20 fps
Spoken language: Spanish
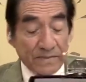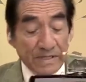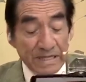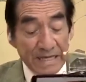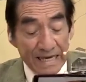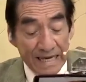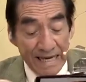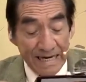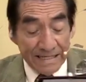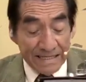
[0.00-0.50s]

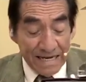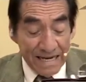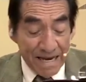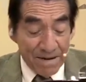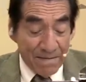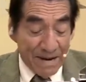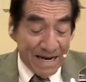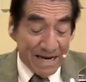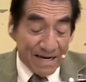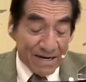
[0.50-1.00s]
él se
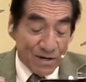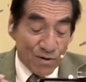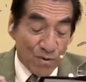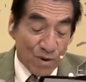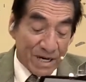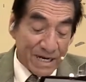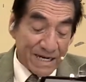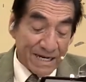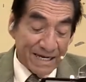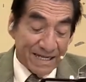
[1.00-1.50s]
llama
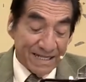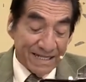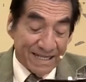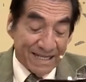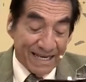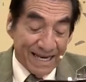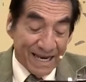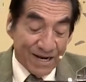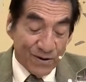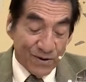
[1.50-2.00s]
Juan
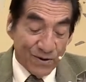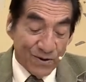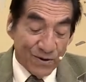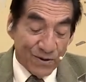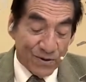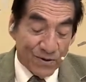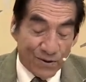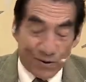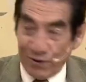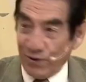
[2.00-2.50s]
Diego
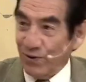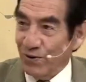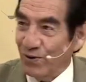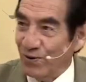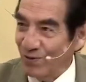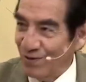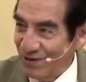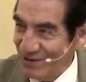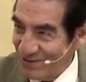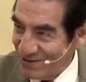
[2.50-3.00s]
Jorge.
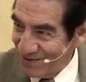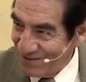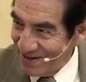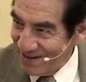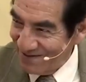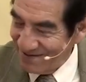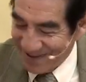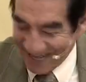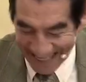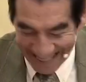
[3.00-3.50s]
lo he dicho
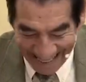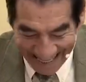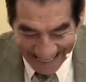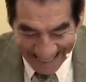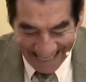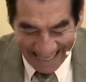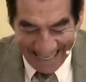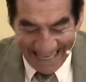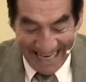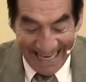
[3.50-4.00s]
bien, ¿verdad?
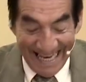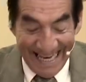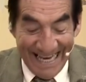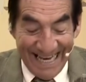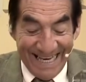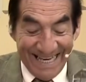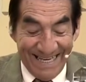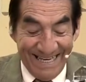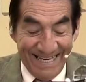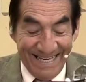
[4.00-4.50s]

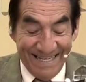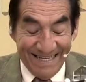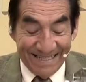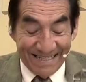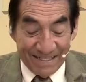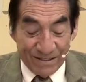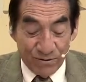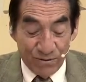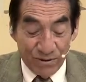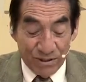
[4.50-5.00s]
Y
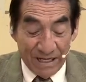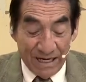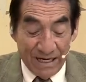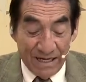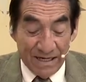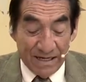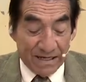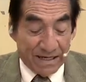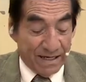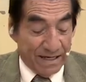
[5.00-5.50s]

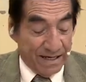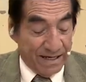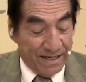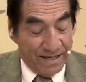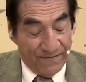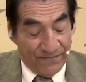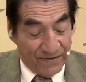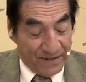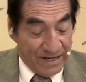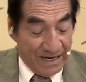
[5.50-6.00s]
resulta que
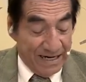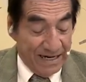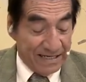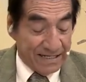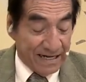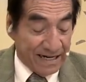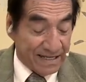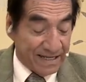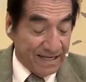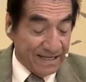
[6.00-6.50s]
él es
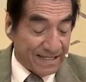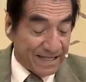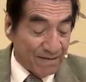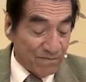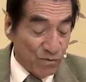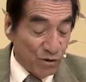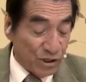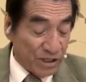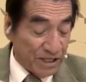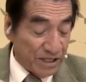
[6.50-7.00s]
artista
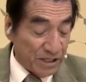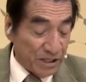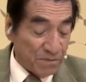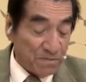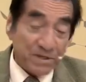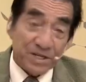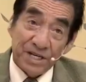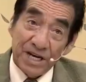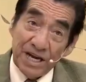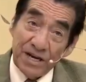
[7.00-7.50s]

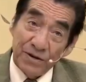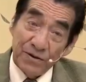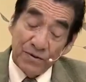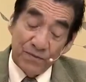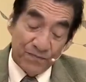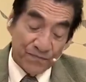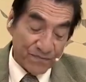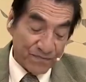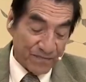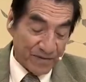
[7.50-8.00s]
multidisciplinario,
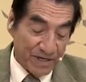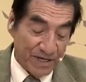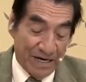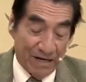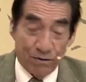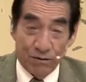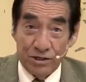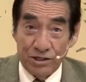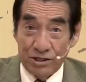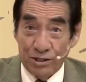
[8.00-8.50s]
ya
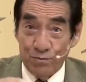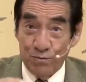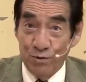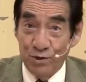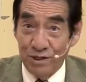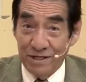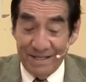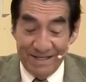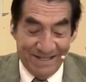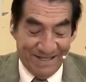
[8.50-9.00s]
lo dice,
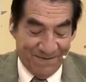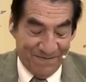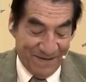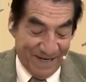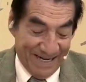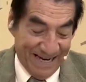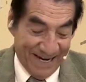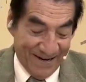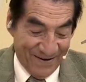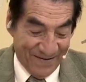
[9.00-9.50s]

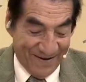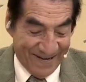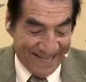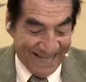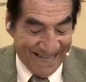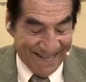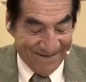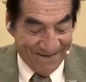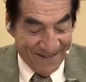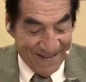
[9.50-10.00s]
multidisciplinario,
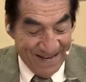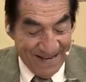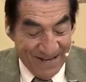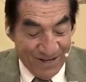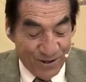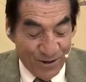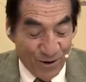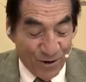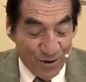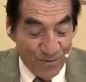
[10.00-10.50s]
¿verdad?
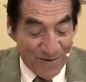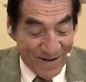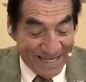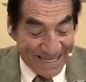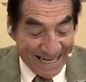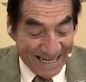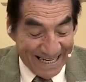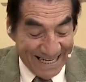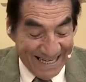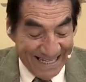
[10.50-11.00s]

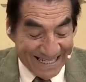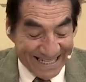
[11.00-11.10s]
Documentalista,